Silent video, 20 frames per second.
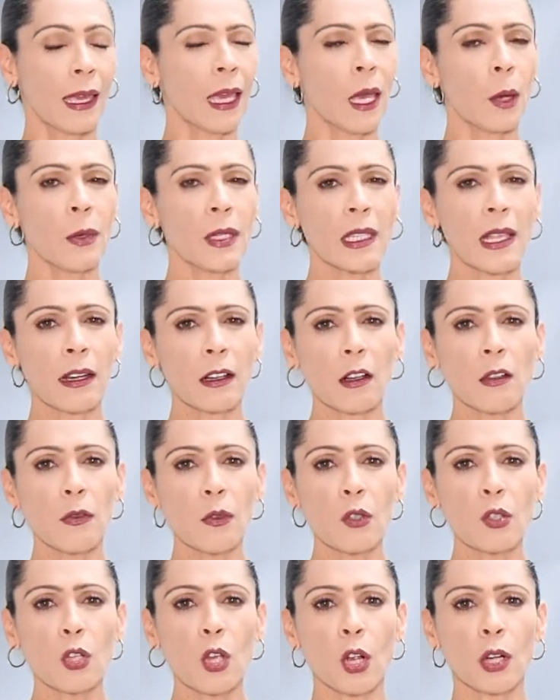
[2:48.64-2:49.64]
Evitar
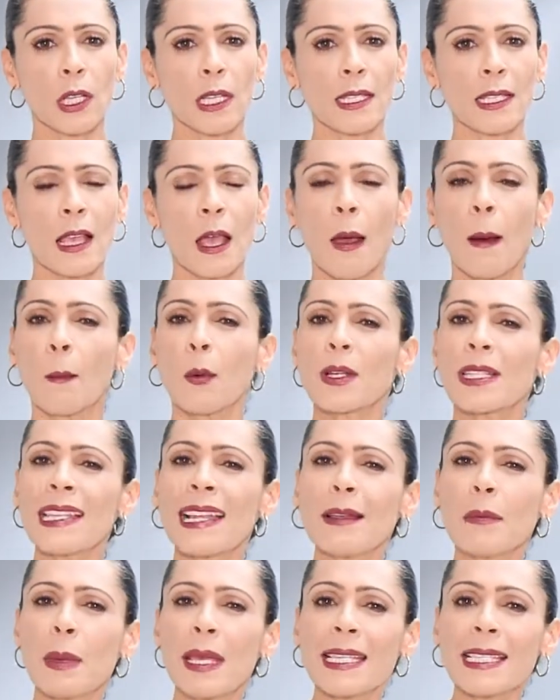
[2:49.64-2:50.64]
confusiones, pues
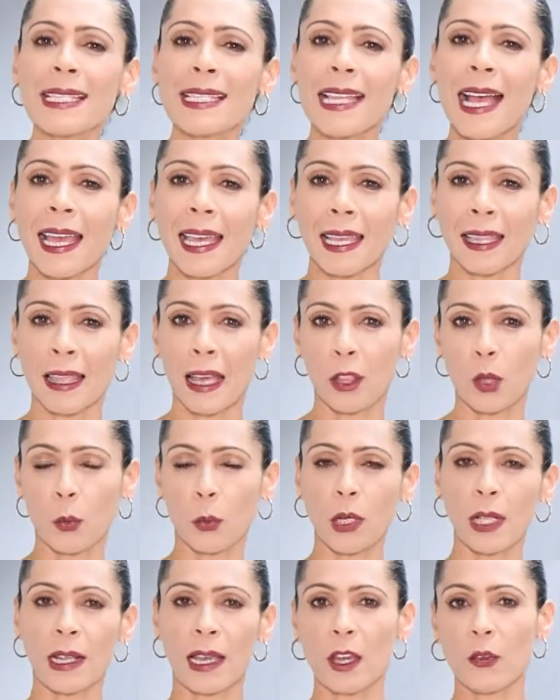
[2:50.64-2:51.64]
el mensaje dado
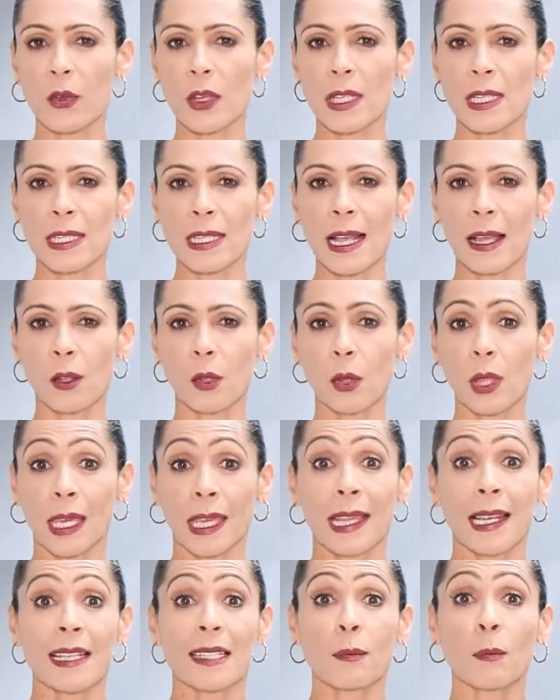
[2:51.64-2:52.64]
por el jefe de Estado de
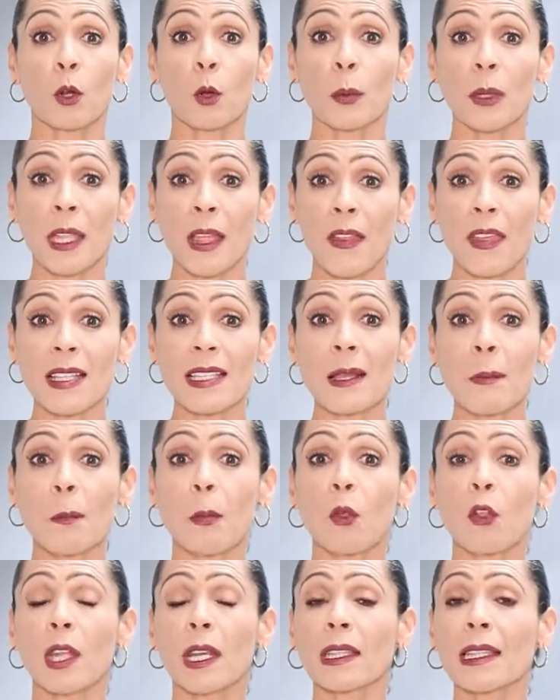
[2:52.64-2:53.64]
que las propiedades en
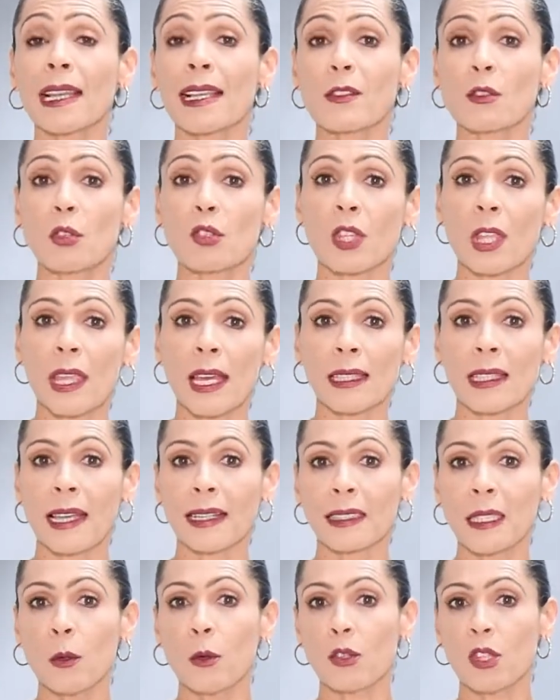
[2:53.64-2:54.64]
poder de la Sociedad de
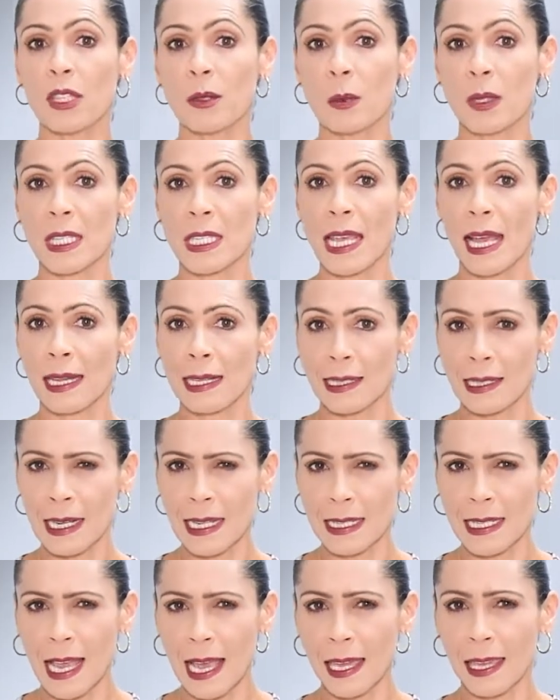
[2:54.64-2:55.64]
Activos Especiales,
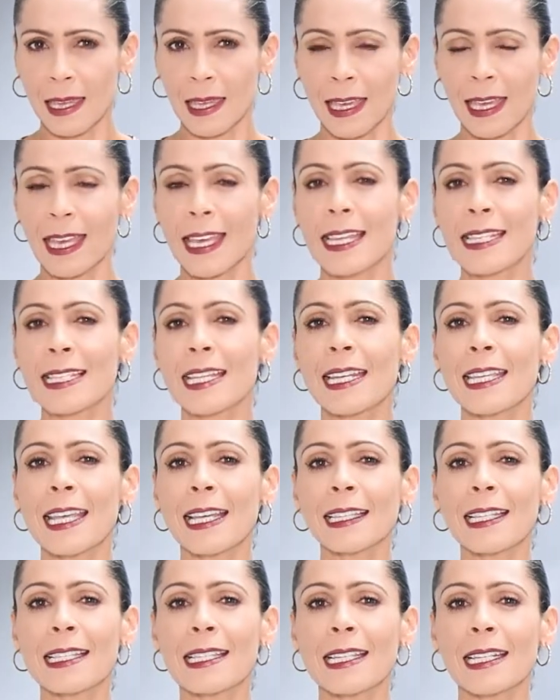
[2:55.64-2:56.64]
la SAE,
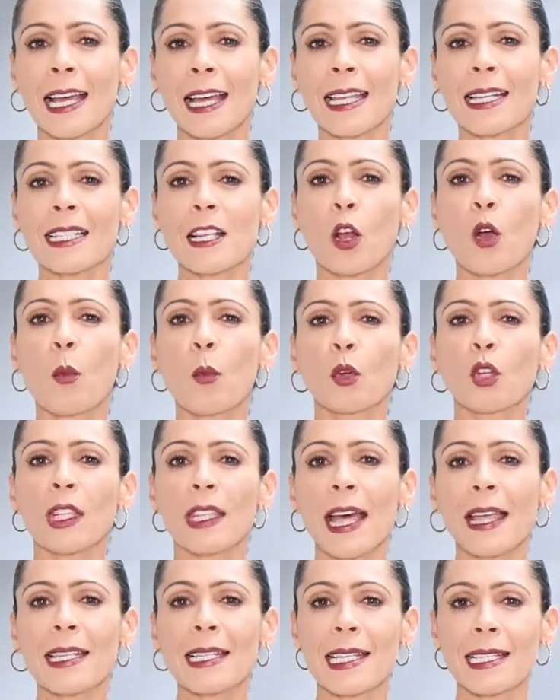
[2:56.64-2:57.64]
serían destinadas a
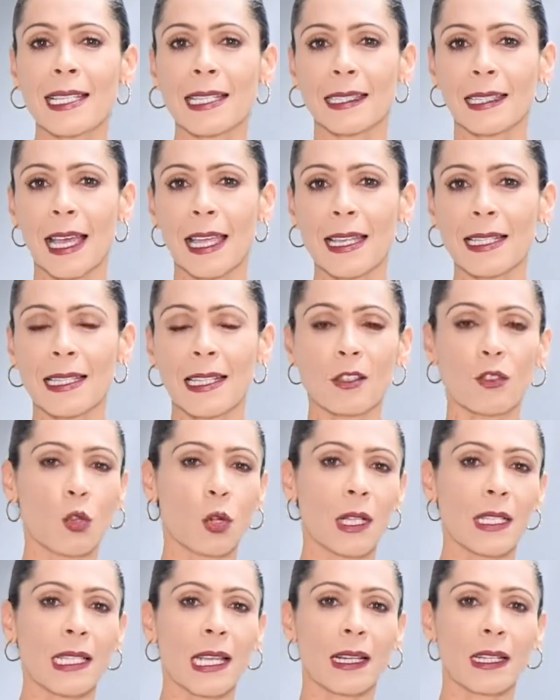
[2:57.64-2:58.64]
comunidades asentadas en
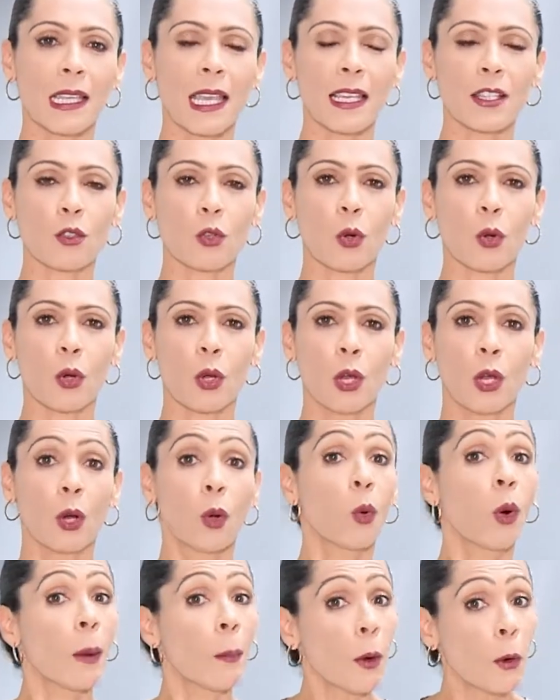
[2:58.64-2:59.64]
zonas de riesgo
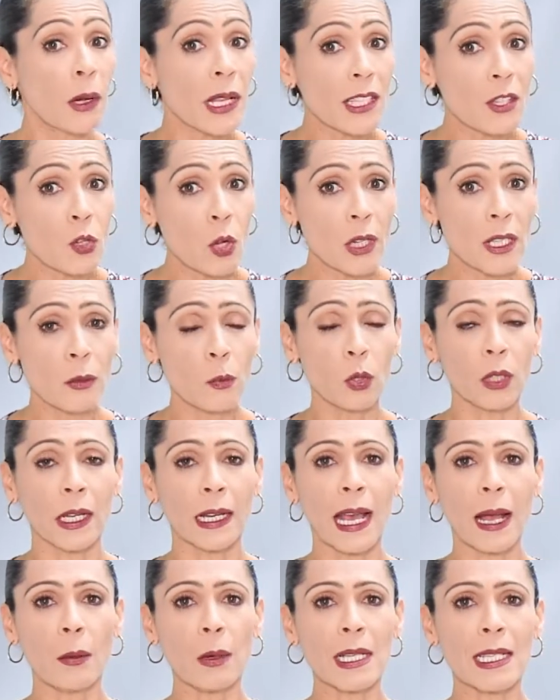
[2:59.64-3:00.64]
o a poblaciones
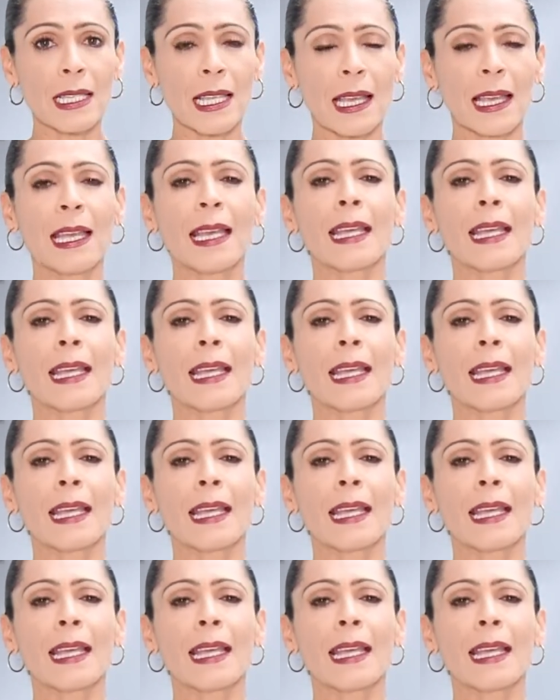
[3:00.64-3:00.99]
vulnerables,